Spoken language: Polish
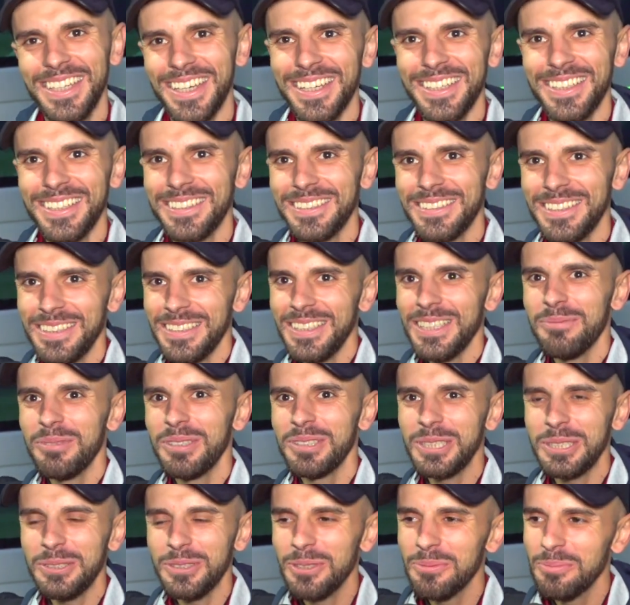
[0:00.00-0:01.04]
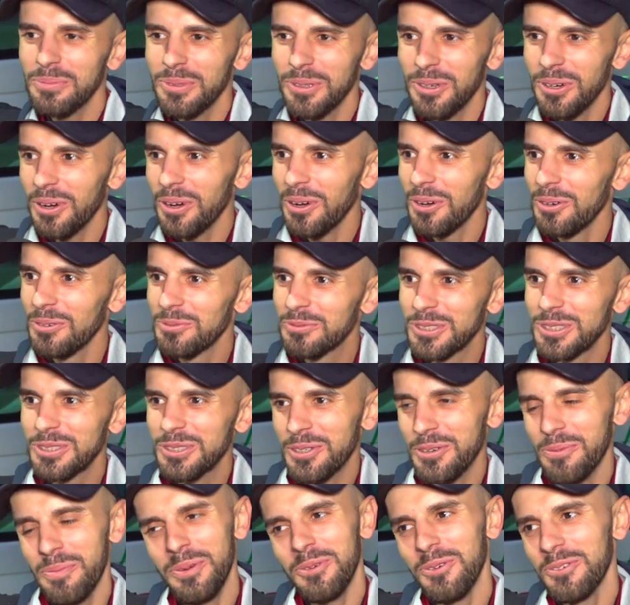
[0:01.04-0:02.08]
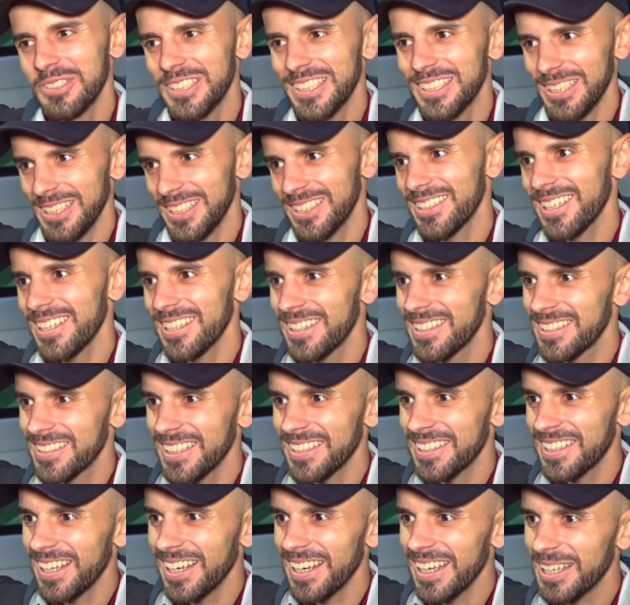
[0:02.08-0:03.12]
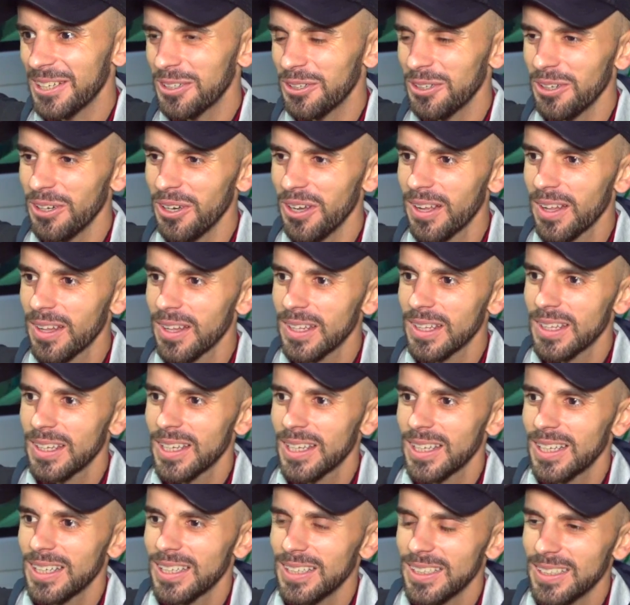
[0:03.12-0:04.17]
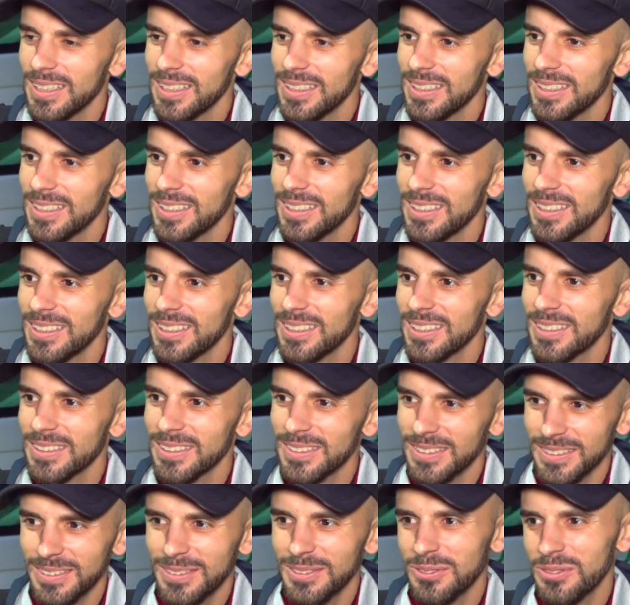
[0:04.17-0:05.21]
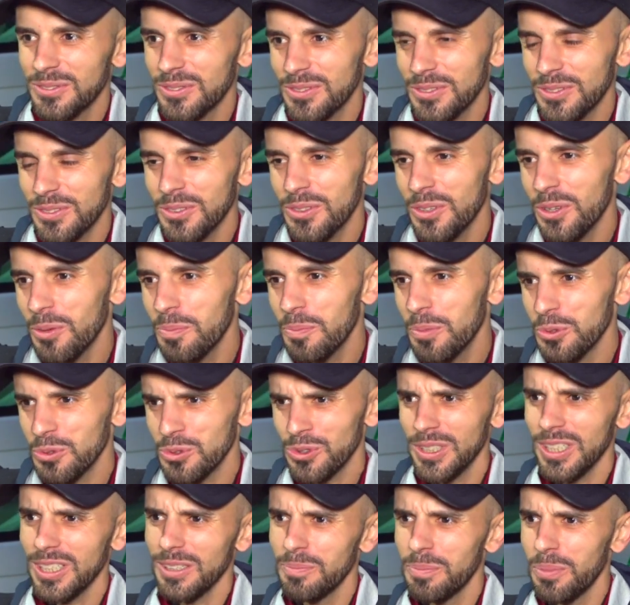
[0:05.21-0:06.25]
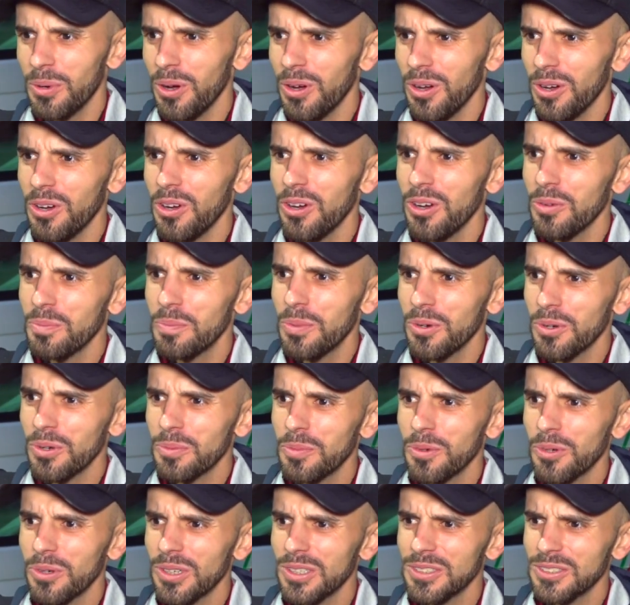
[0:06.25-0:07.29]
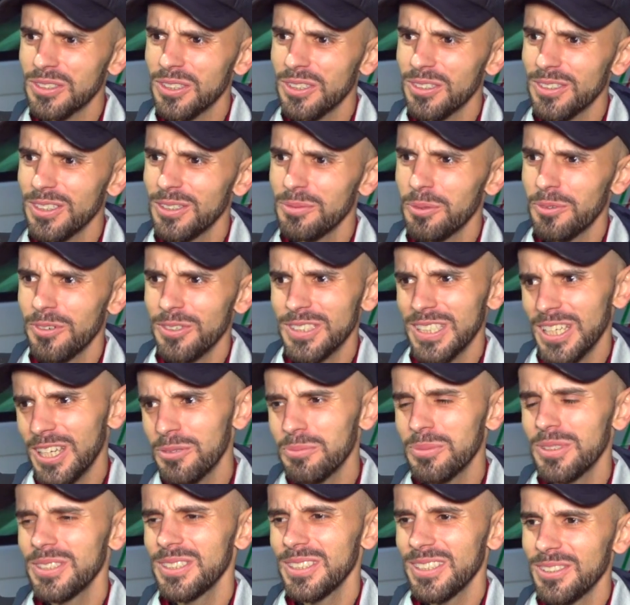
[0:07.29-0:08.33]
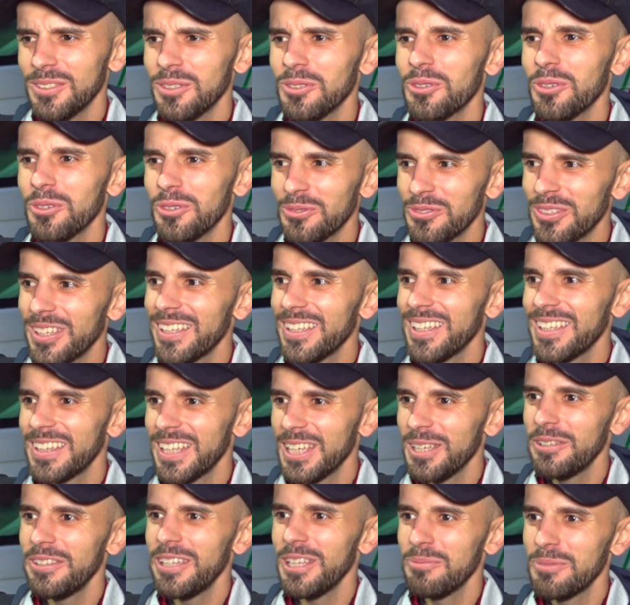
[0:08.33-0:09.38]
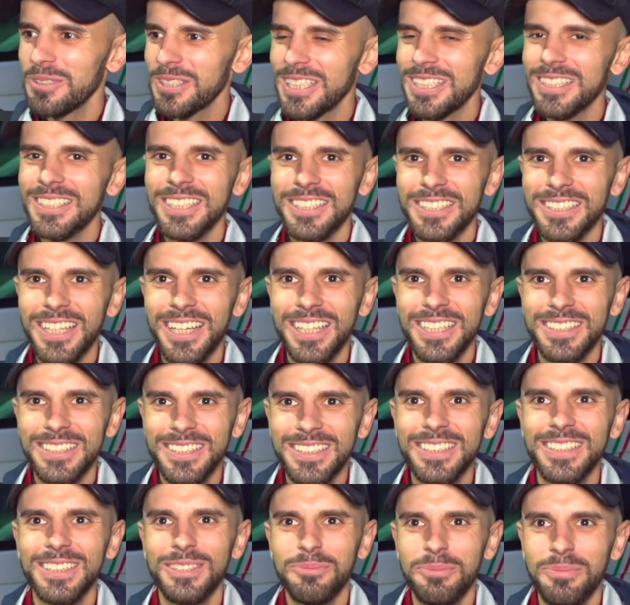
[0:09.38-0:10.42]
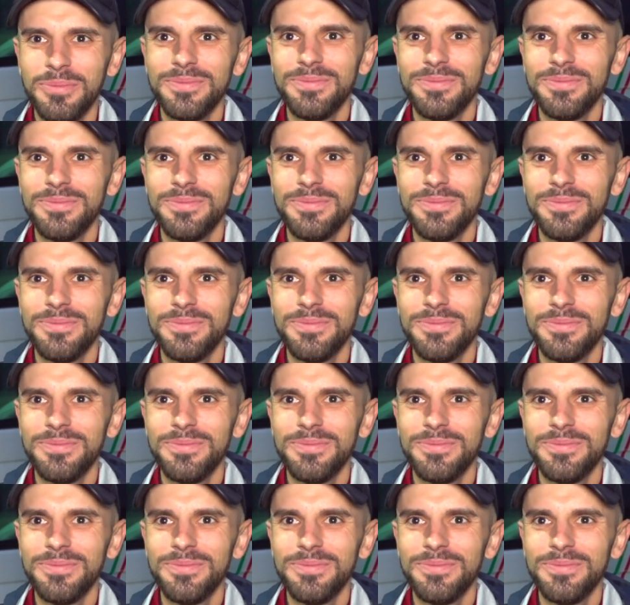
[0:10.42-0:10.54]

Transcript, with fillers: nie, nie, nie marzyłem, bo wszystko było za, za, za daleko. E, no później po, po, po rozmowę powiedziałem, że no to wtedy te, te myśli zaczynali się